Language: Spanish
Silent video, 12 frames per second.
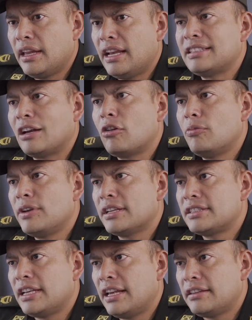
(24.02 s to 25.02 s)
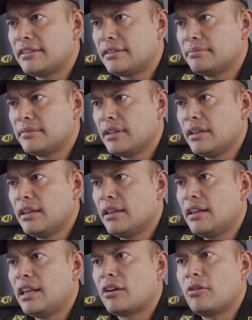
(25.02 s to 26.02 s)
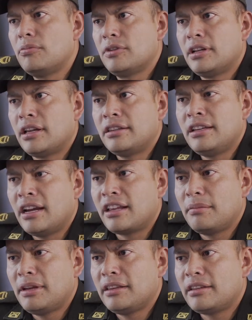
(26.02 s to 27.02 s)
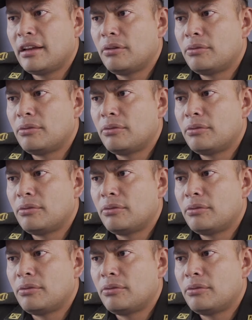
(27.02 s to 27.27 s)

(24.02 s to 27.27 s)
es algo muy exigente. La comunidad diariamente a